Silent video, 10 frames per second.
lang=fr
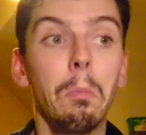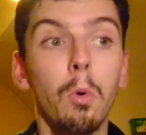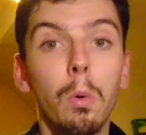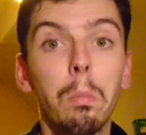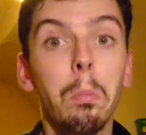
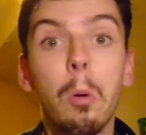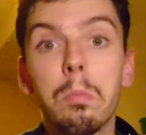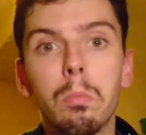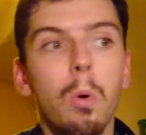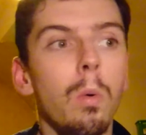Bon,
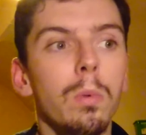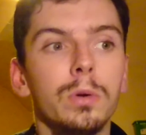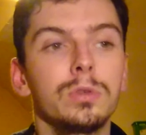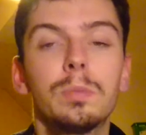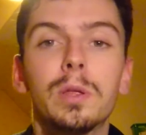bon
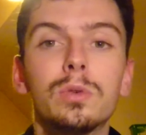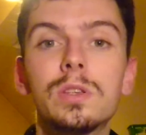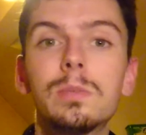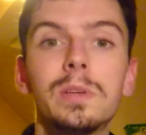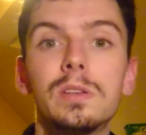on ne sait pas trop ce
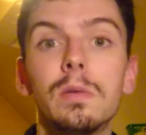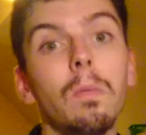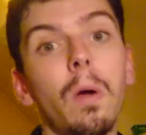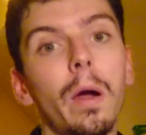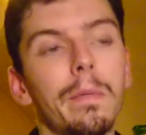qui s'est passé.
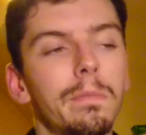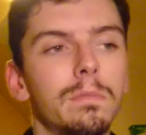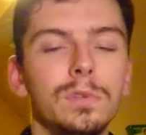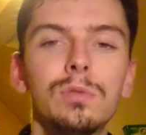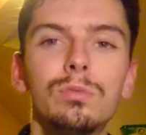Voilà,
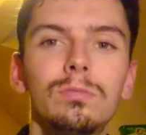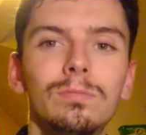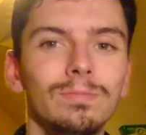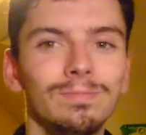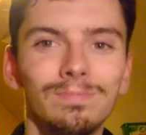c'est tout.
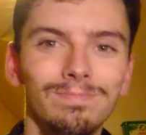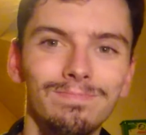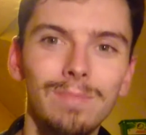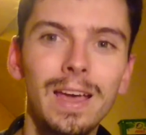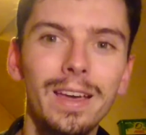
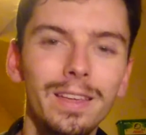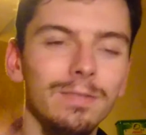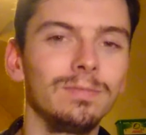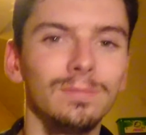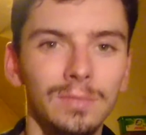Bye.
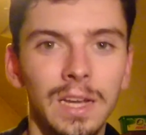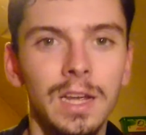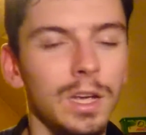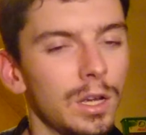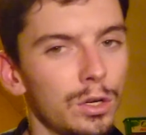
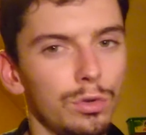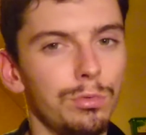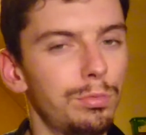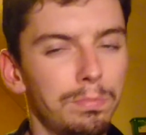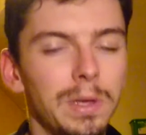Je
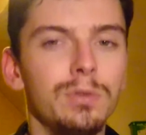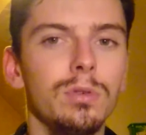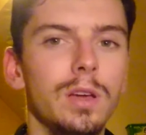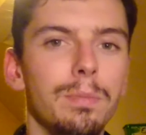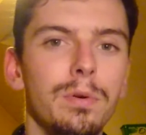suis pas
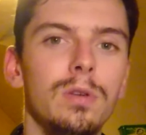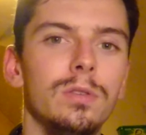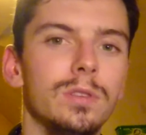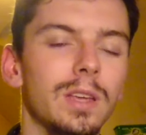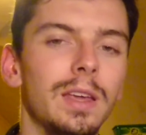sûr
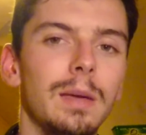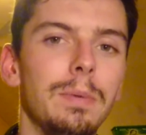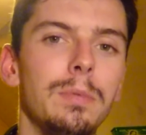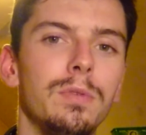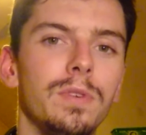qu'Apple serait
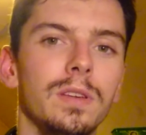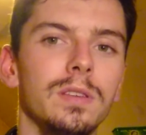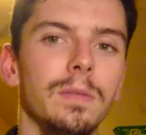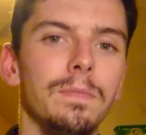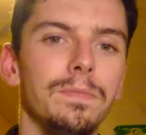capable de faire
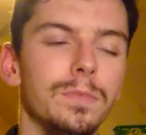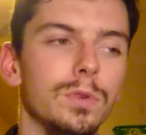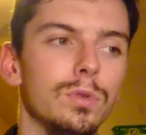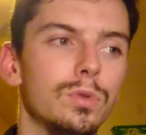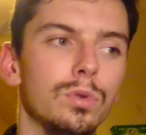ça. Mm.
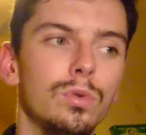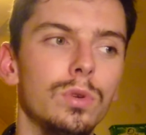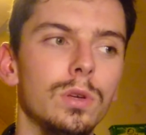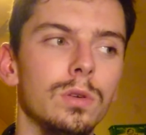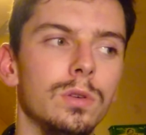Euh, surtout
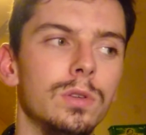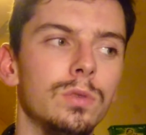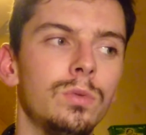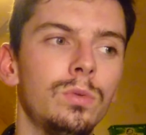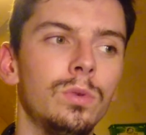qu'ils euh,
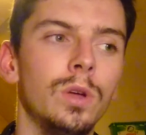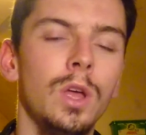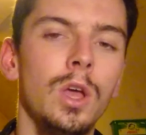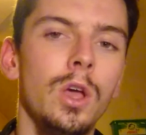ont,